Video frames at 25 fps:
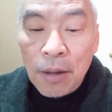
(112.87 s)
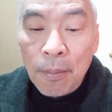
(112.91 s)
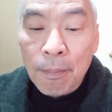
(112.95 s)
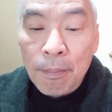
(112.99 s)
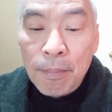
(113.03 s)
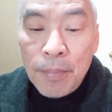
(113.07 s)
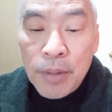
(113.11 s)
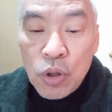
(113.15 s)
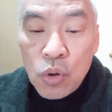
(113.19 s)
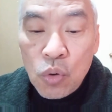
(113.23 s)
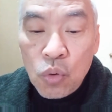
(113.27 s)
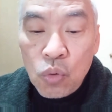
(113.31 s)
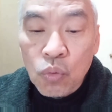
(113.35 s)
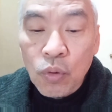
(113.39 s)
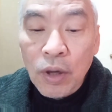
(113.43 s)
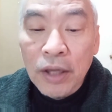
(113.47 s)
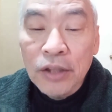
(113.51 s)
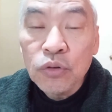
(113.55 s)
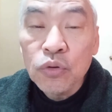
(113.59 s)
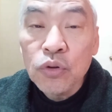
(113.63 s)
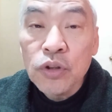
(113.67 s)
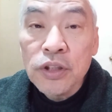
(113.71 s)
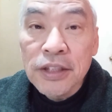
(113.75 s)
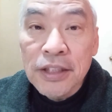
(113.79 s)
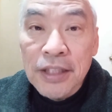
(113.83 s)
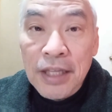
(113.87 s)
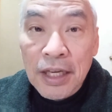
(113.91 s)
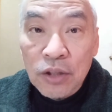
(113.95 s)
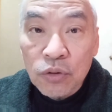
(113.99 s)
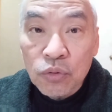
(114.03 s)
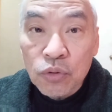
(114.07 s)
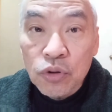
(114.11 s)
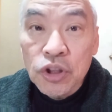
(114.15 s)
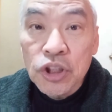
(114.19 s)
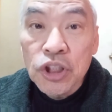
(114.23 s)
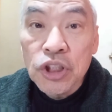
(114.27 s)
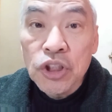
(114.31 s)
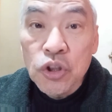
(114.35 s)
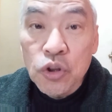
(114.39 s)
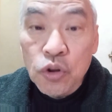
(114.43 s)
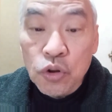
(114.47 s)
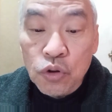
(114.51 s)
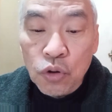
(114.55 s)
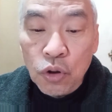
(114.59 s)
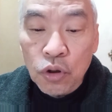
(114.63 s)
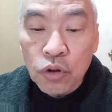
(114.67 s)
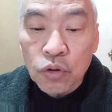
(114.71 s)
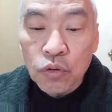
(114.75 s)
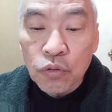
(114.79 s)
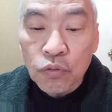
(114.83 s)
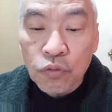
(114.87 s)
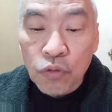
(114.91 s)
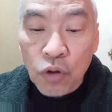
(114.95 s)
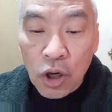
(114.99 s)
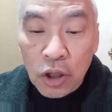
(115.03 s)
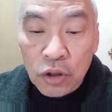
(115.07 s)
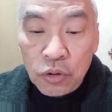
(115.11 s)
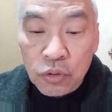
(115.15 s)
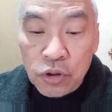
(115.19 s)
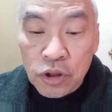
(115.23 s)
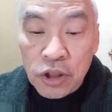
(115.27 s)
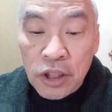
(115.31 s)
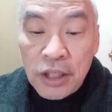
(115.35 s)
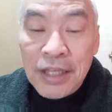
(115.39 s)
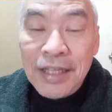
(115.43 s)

1.418 votos.